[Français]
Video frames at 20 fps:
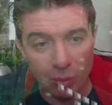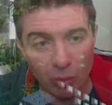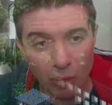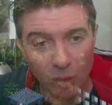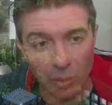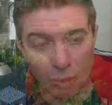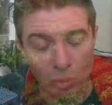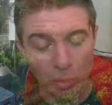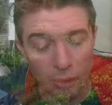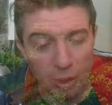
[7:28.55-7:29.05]

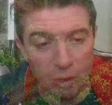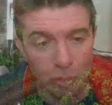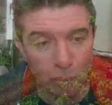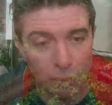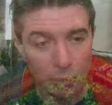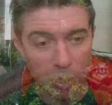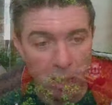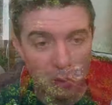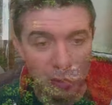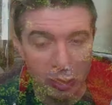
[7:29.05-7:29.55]
le,
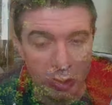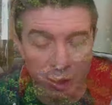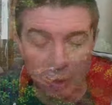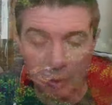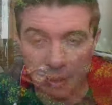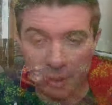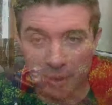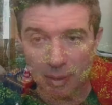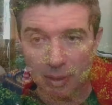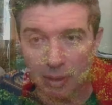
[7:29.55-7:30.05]
rétro gaming,
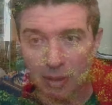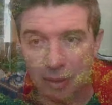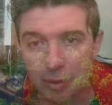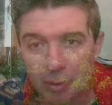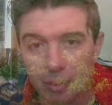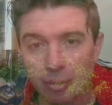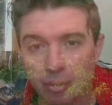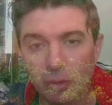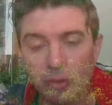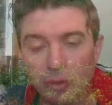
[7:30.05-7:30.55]
hein,
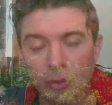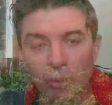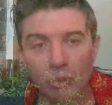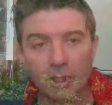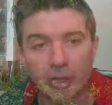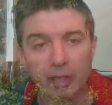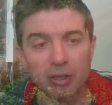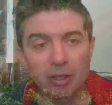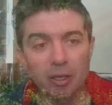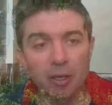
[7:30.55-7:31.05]
euh, dans, dans
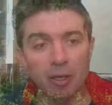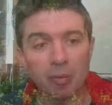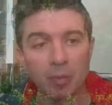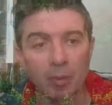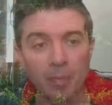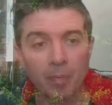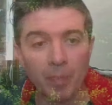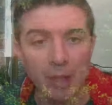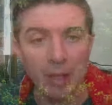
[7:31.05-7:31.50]
les termes.